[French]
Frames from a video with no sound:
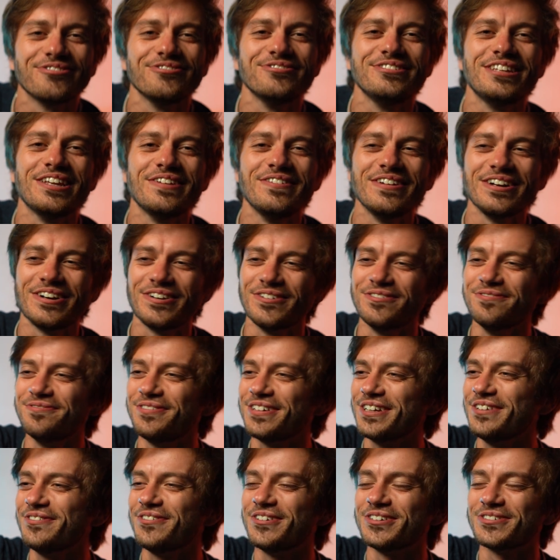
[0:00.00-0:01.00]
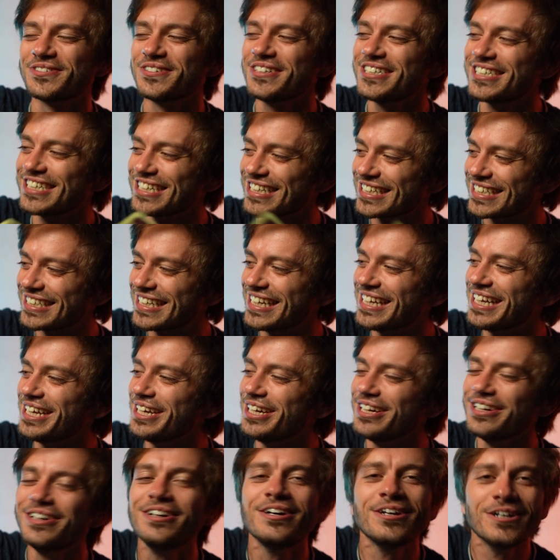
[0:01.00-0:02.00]
vous avez compris, franchement j'ai
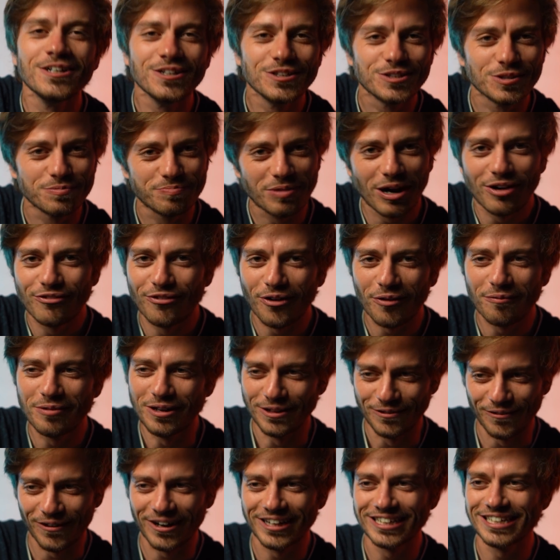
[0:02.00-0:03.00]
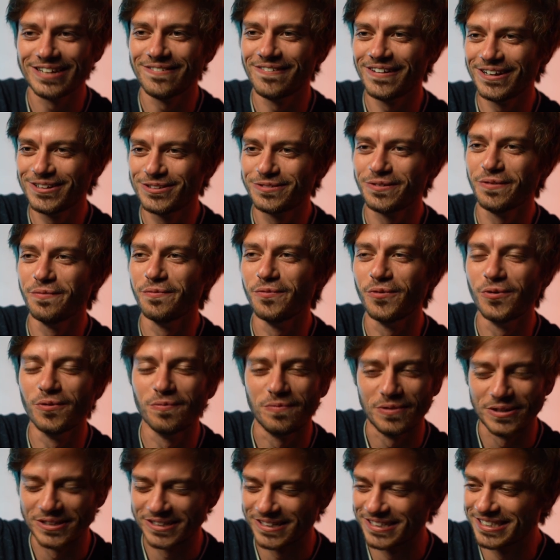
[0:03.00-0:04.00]
essayé. Je vais pas former de phrase avec ce mot
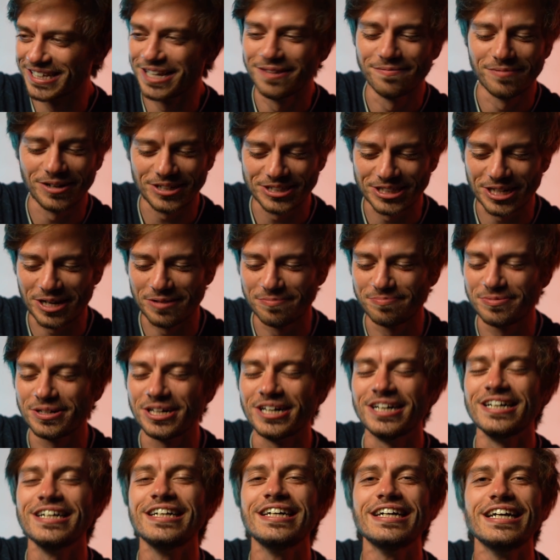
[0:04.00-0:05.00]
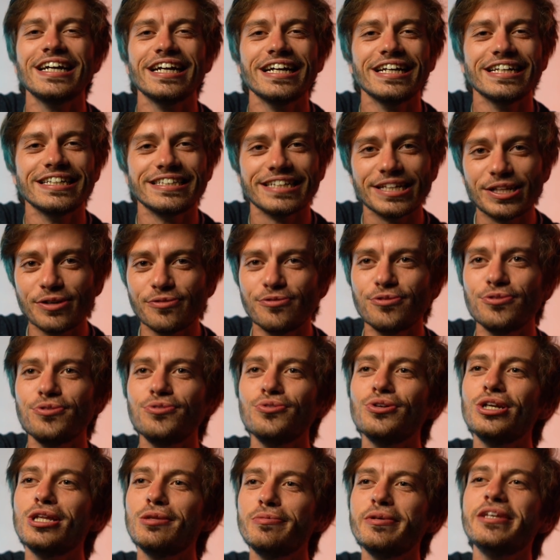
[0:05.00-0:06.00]
parce que ça ne marchera pas. C'est
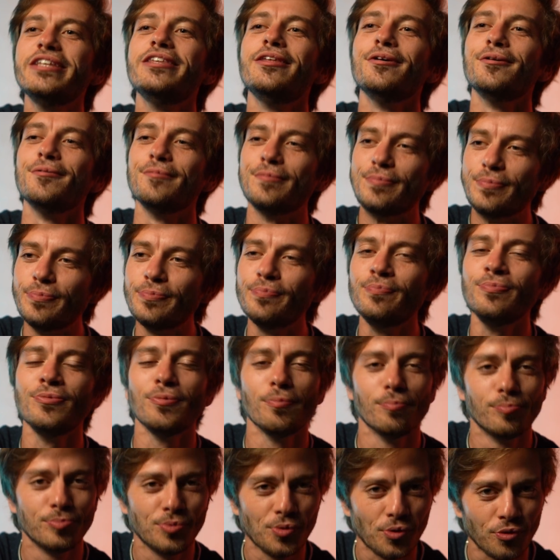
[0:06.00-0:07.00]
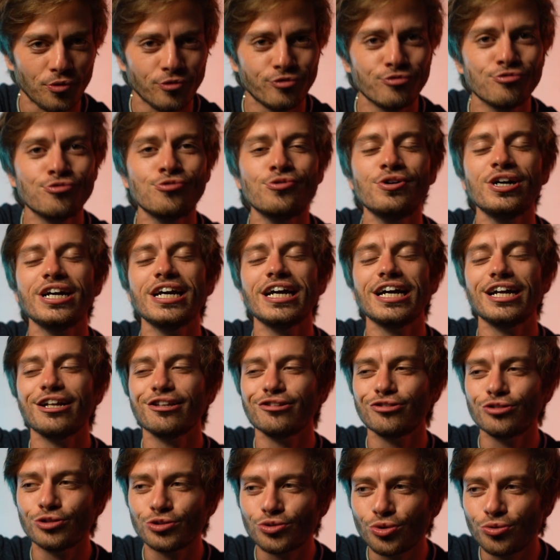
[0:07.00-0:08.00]
devenu limite hmm, pour vous
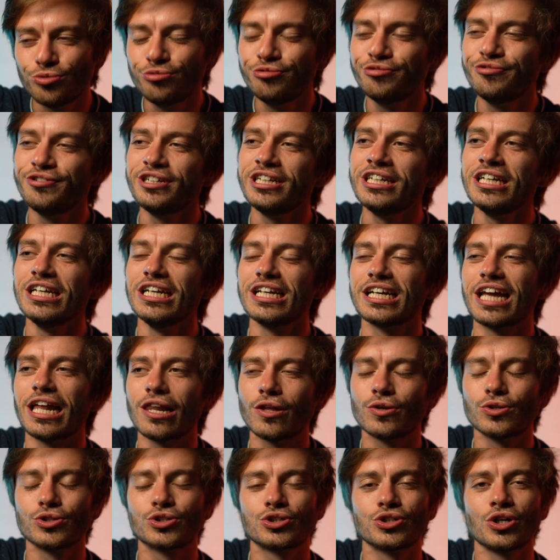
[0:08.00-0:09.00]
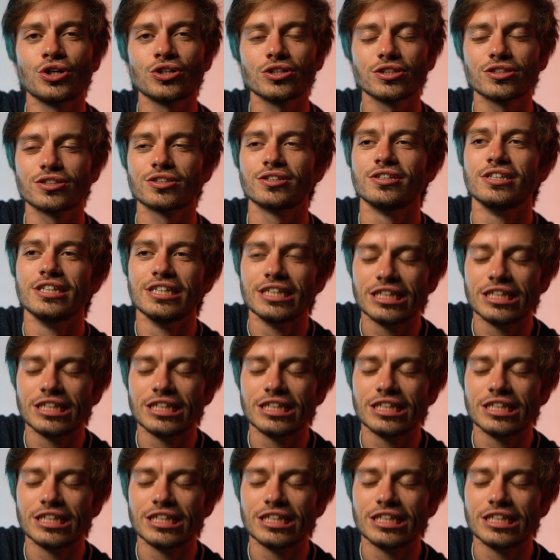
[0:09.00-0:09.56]
de trouver quelque chose